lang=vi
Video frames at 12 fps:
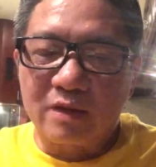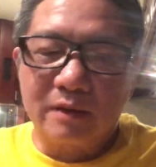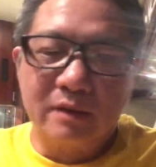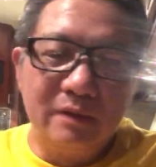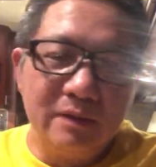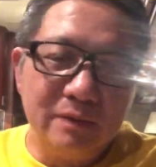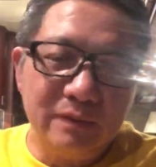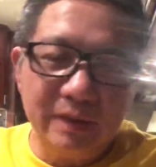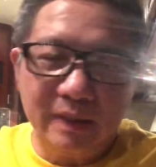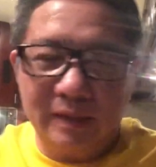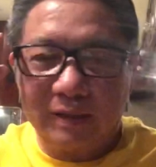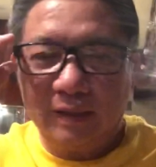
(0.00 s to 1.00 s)
trên
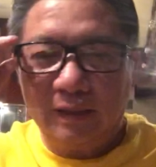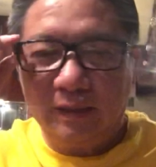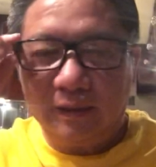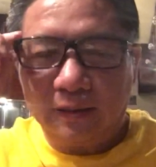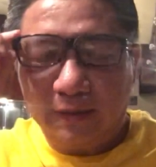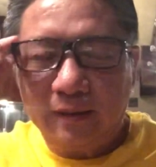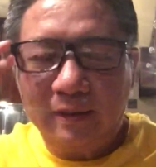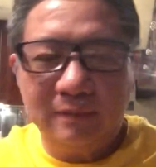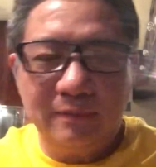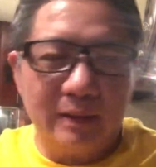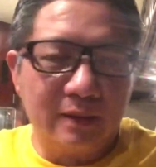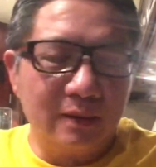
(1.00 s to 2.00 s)
núi rồi cái thấy
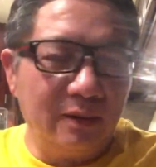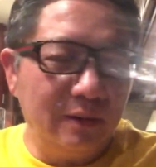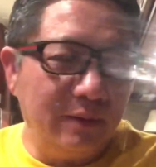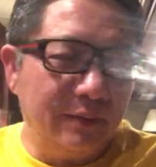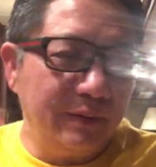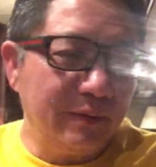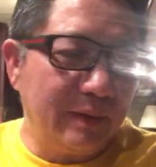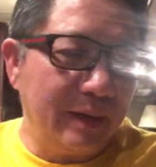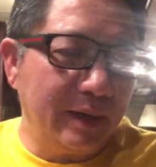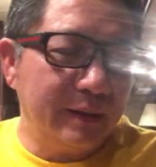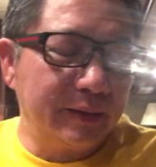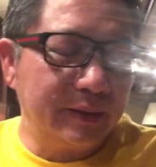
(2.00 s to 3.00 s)
bà con hỏi
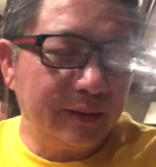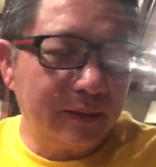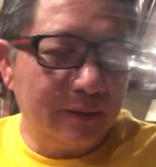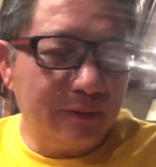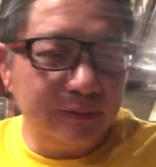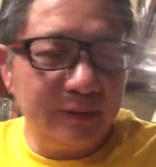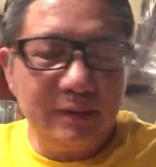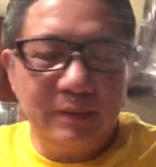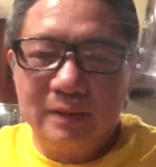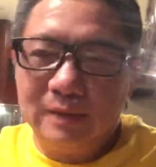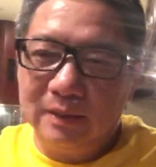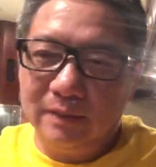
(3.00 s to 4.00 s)
quá thì cái ngồi
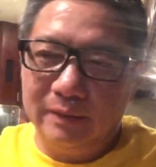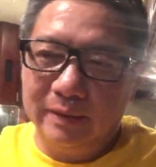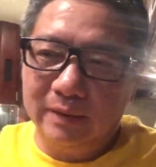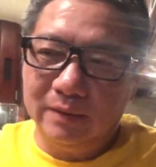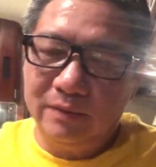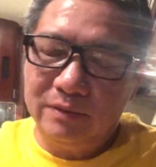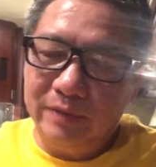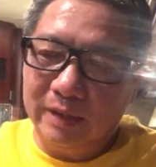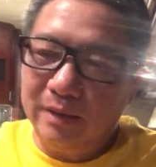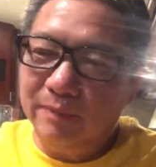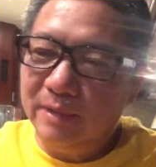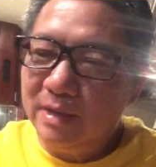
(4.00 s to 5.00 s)
ngồi cái nói
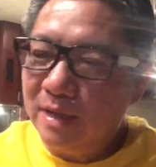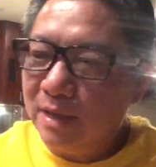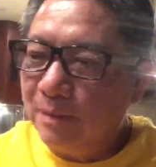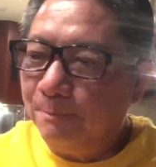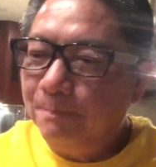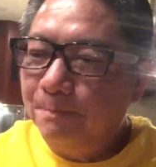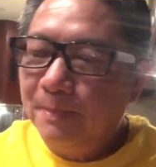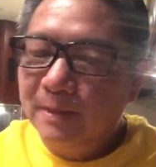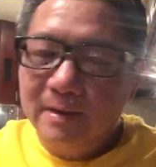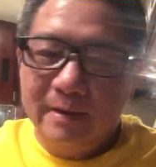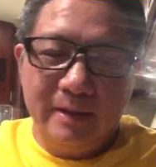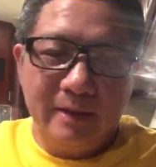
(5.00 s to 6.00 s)
chuyện với mấy vị
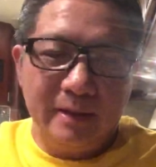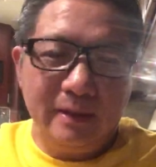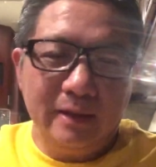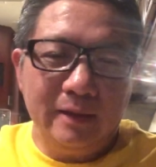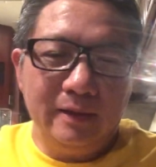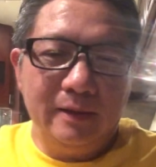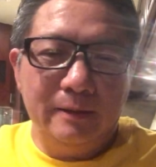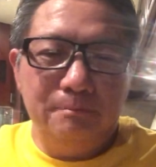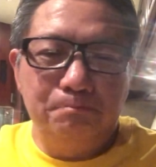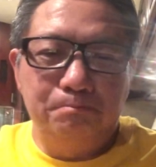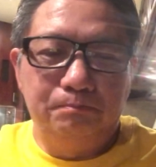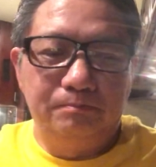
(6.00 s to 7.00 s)
thì cái này là
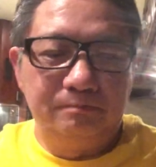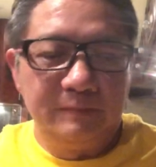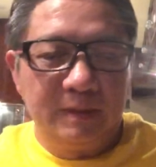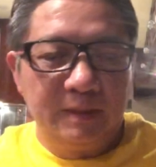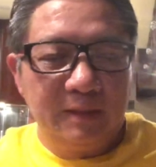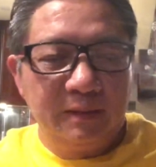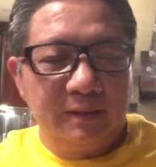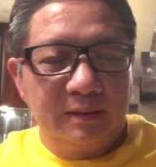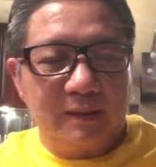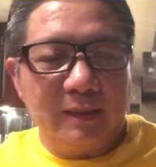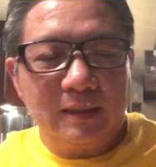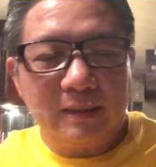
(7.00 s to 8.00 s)

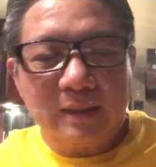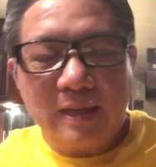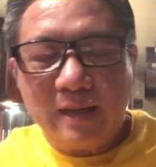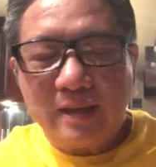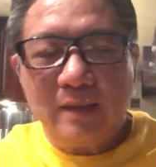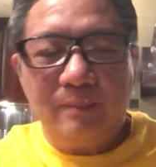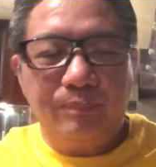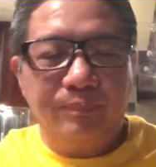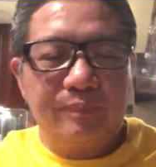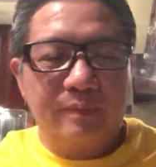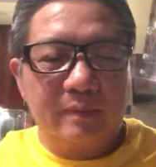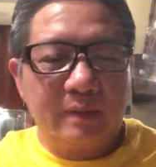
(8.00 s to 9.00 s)
gần đây á
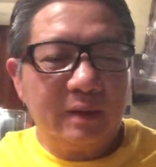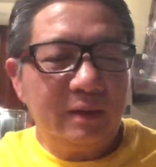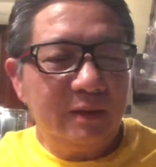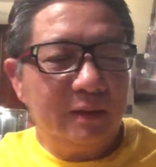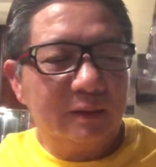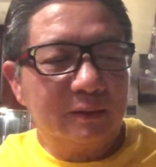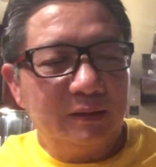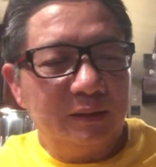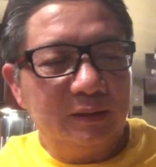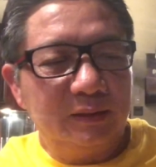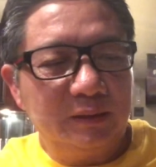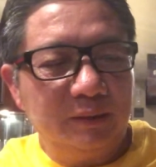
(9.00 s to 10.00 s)
cái hiện
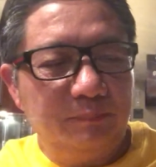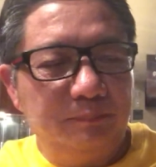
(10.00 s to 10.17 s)
tượng á